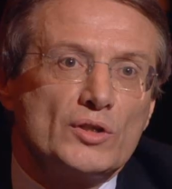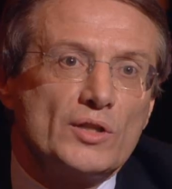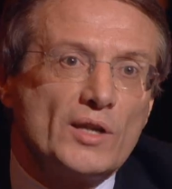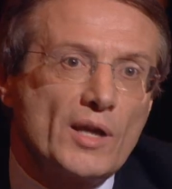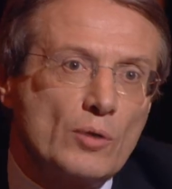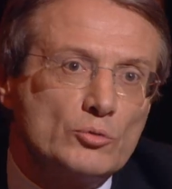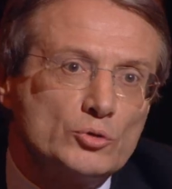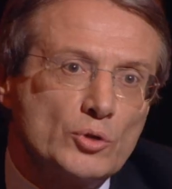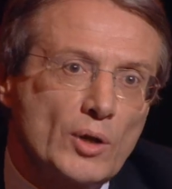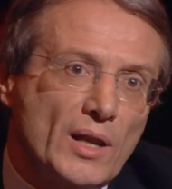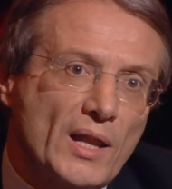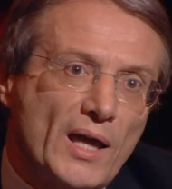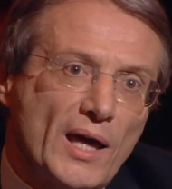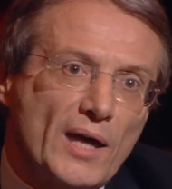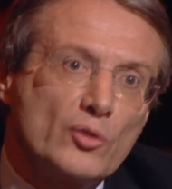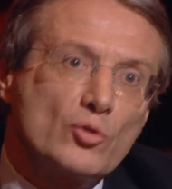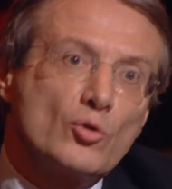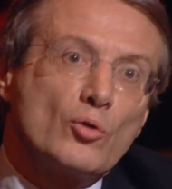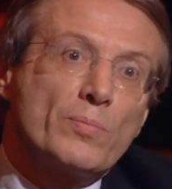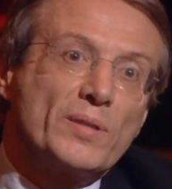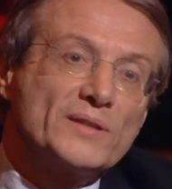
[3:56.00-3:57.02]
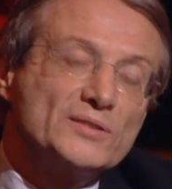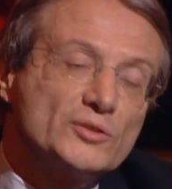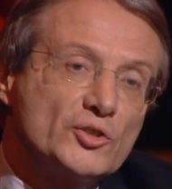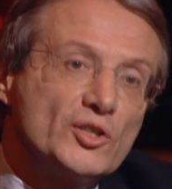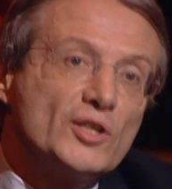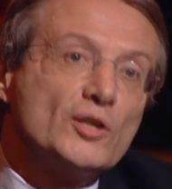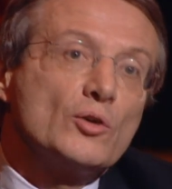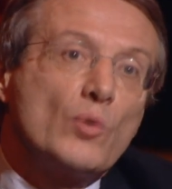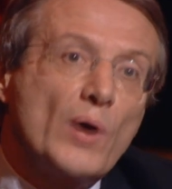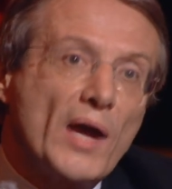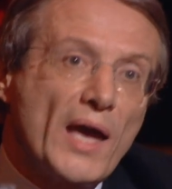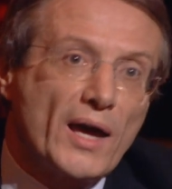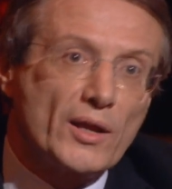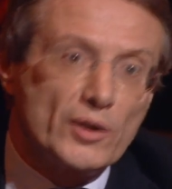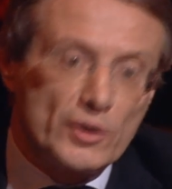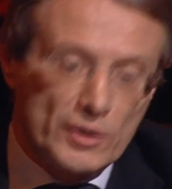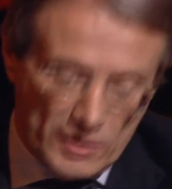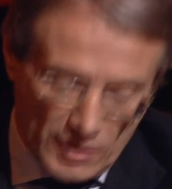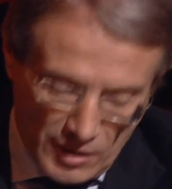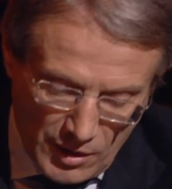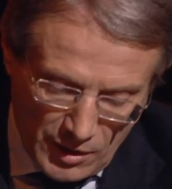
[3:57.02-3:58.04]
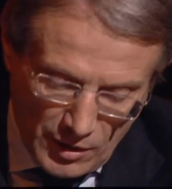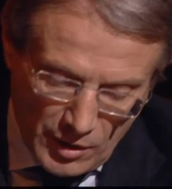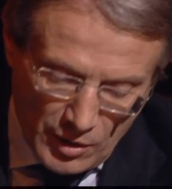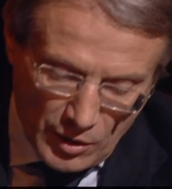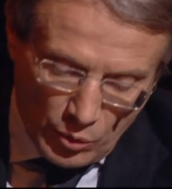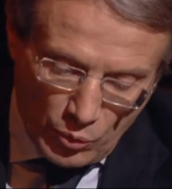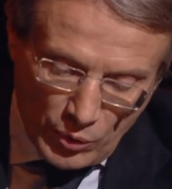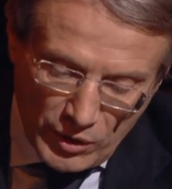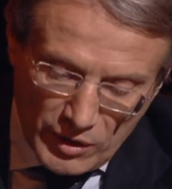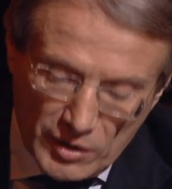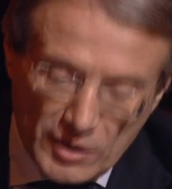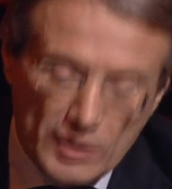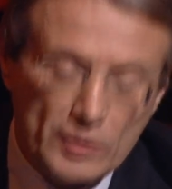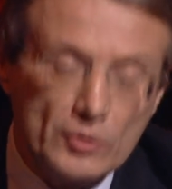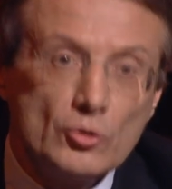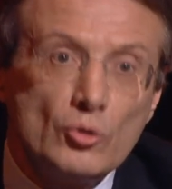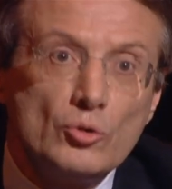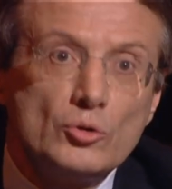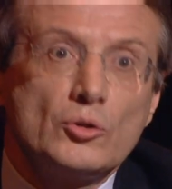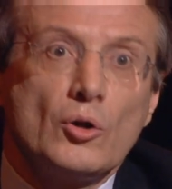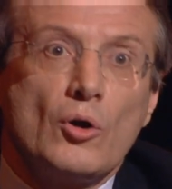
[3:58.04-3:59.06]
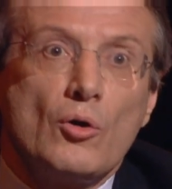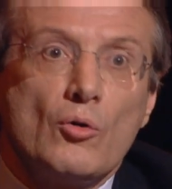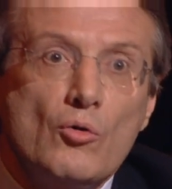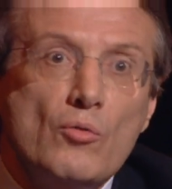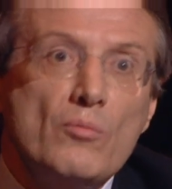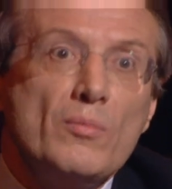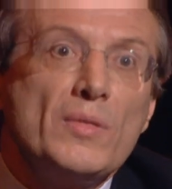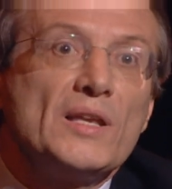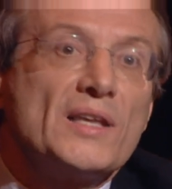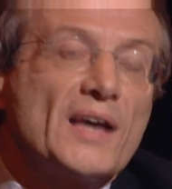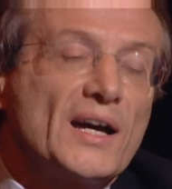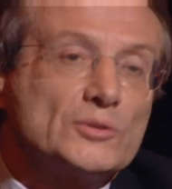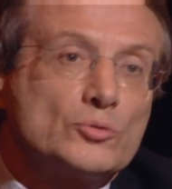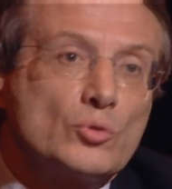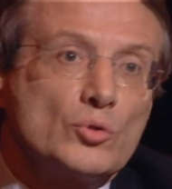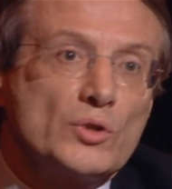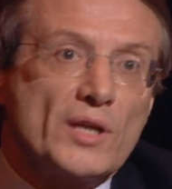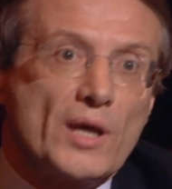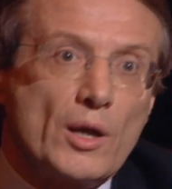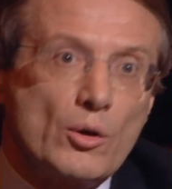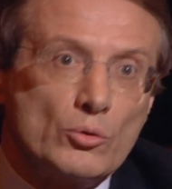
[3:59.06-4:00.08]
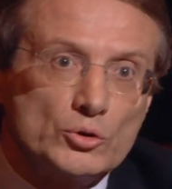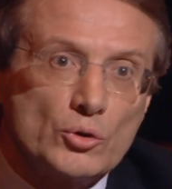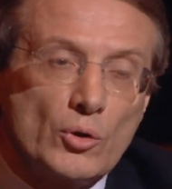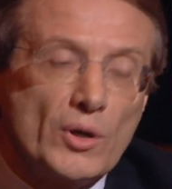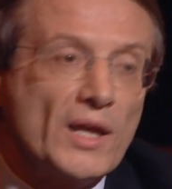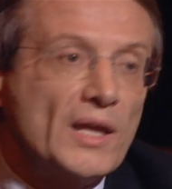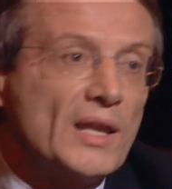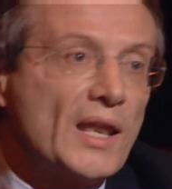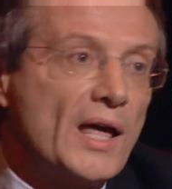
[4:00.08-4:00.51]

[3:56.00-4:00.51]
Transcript: di euro all'anno per 5 anni, quindi in tutto un miliardo di euro e